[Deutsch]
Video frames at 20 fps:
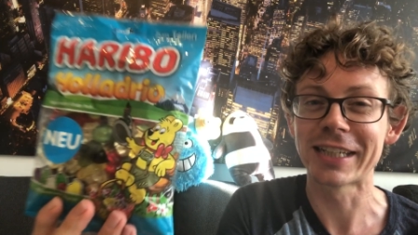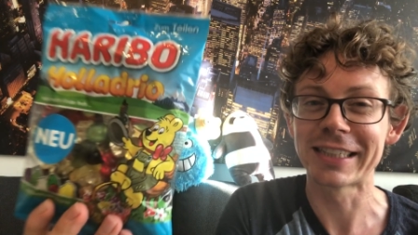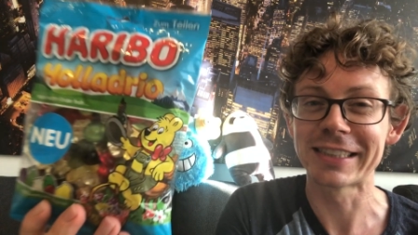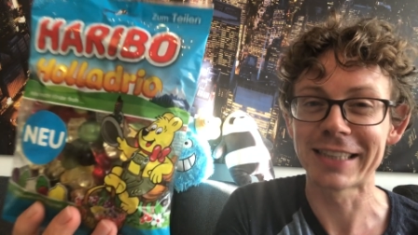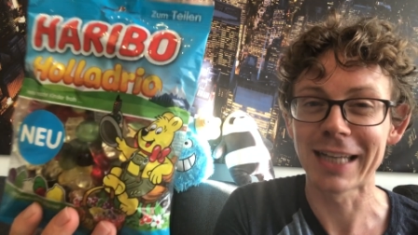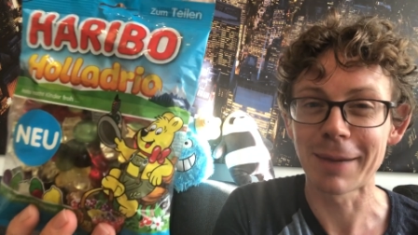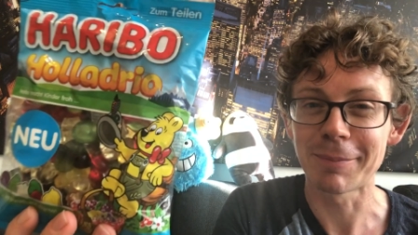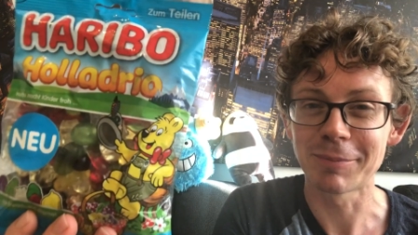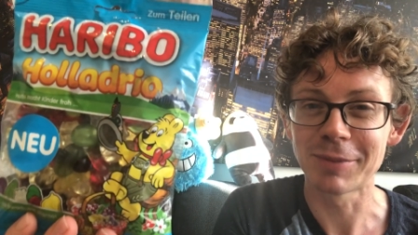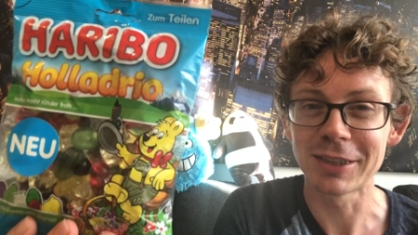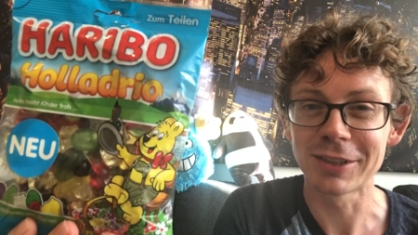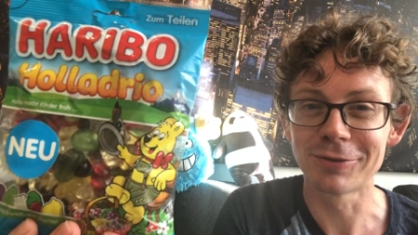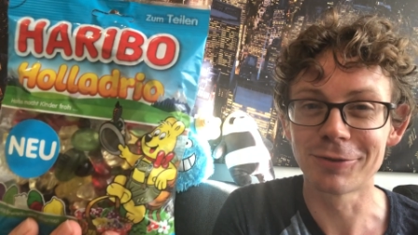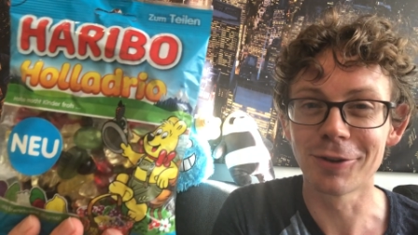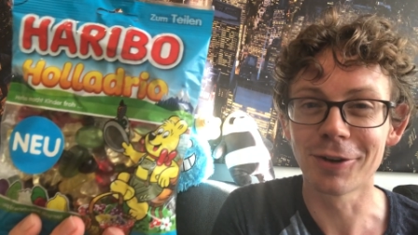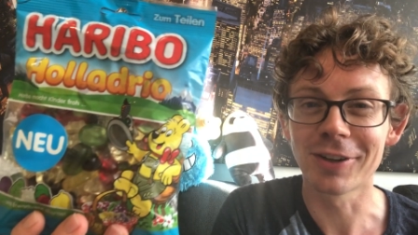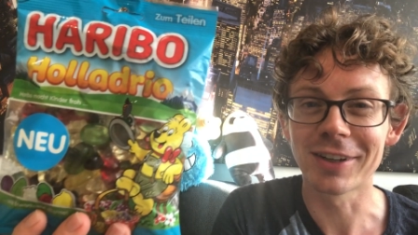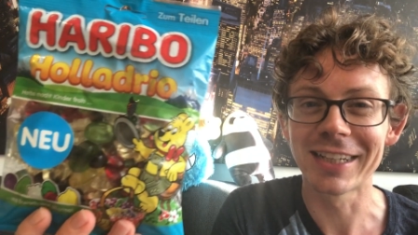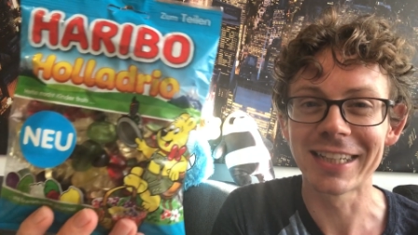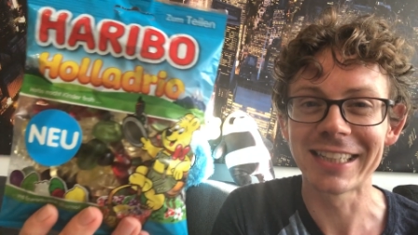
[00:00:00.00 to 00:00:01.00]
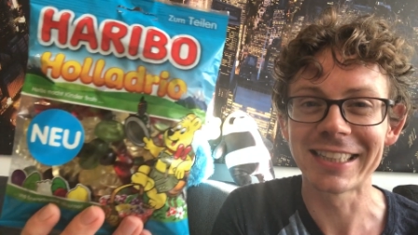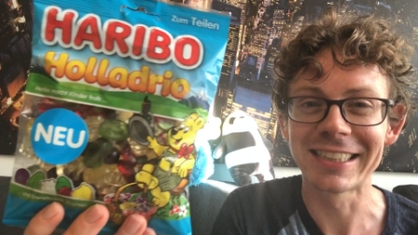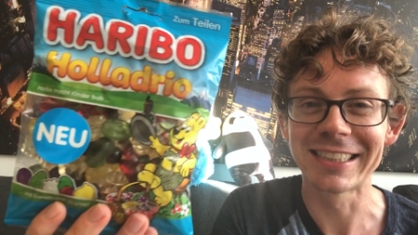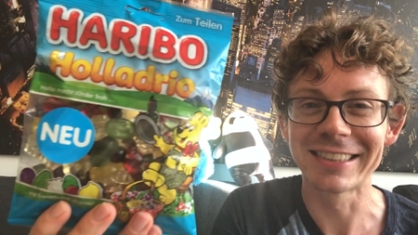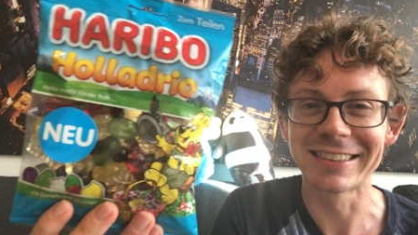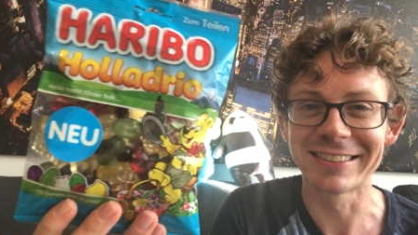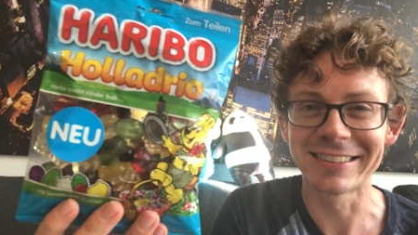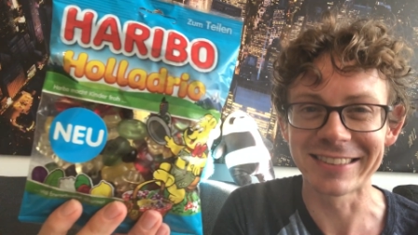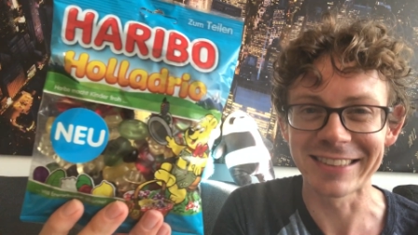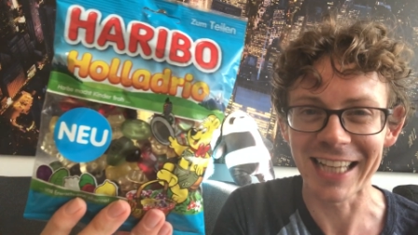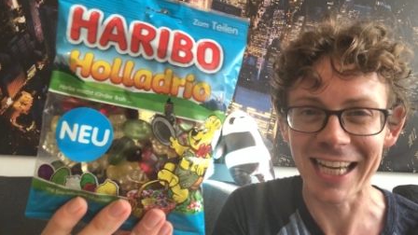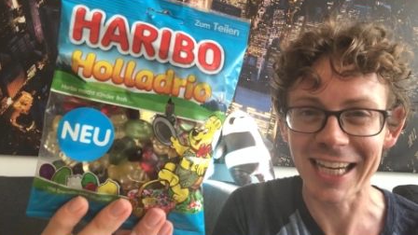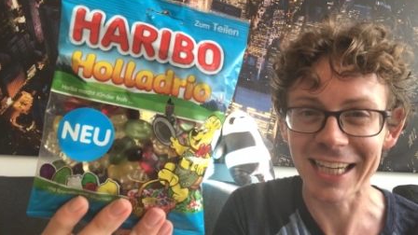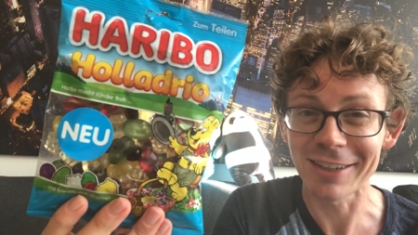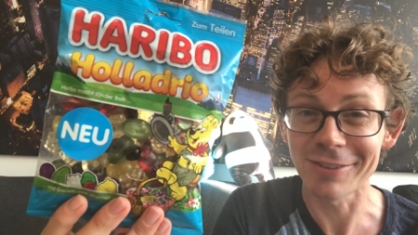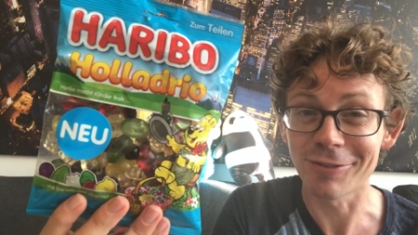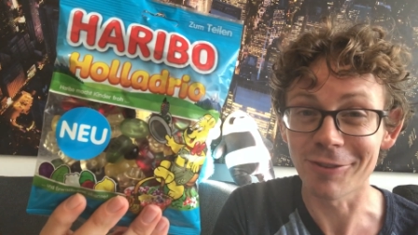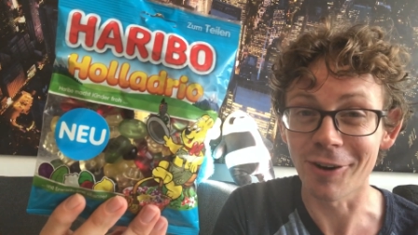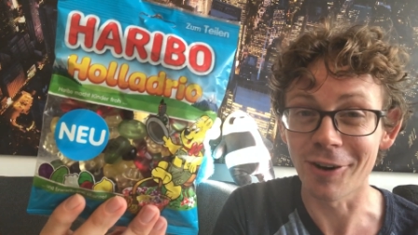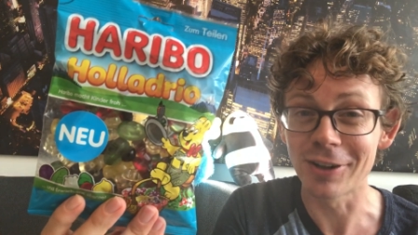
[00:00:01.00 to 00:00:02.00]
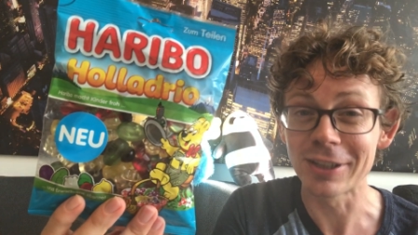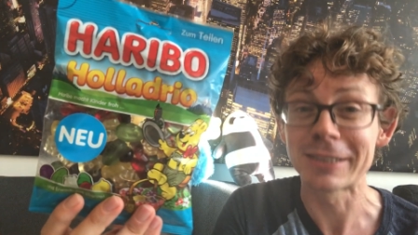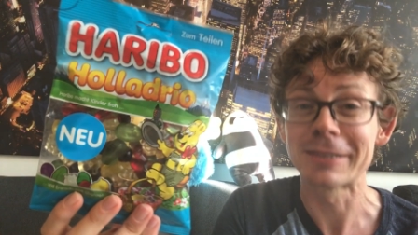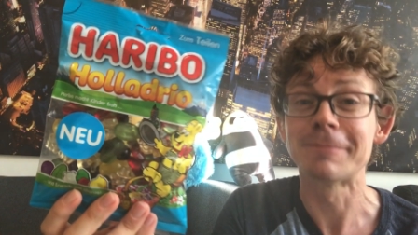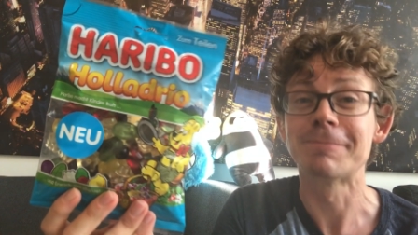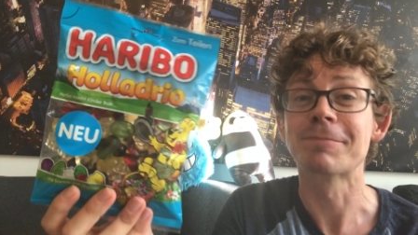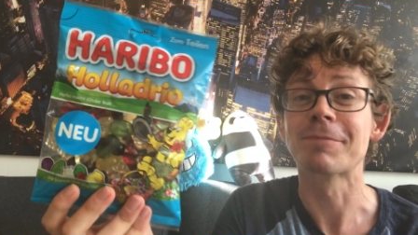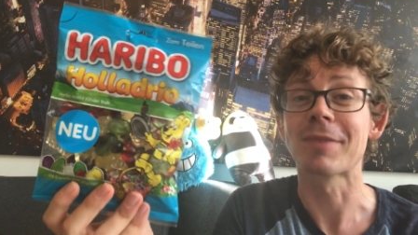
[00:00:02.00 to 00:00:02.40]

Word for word: Ich habe mich wirklich sehr gefreut.